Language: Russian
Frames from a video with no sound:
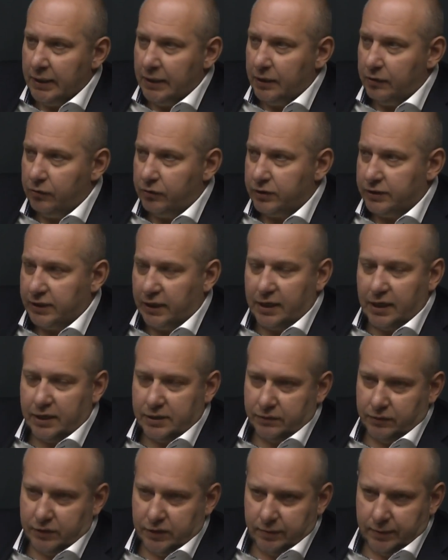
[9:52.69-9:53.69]
люди
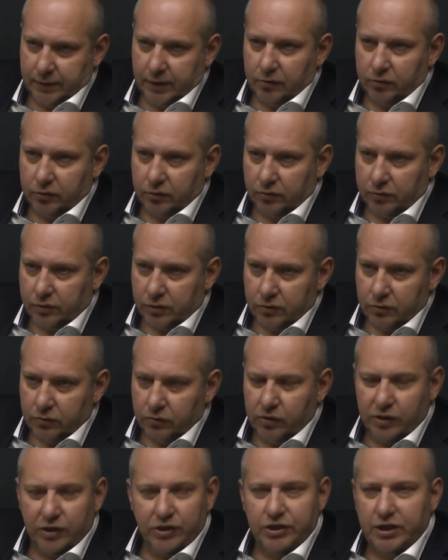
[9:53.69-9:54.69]
заказывают себе какую-то услугу,
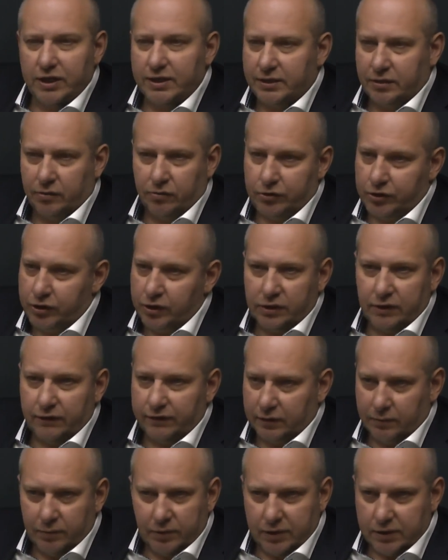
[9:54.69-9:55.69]
и часто очень это
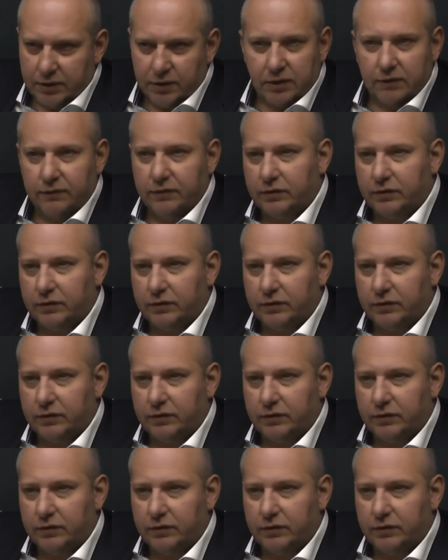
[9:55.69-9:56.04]
автоматизировано.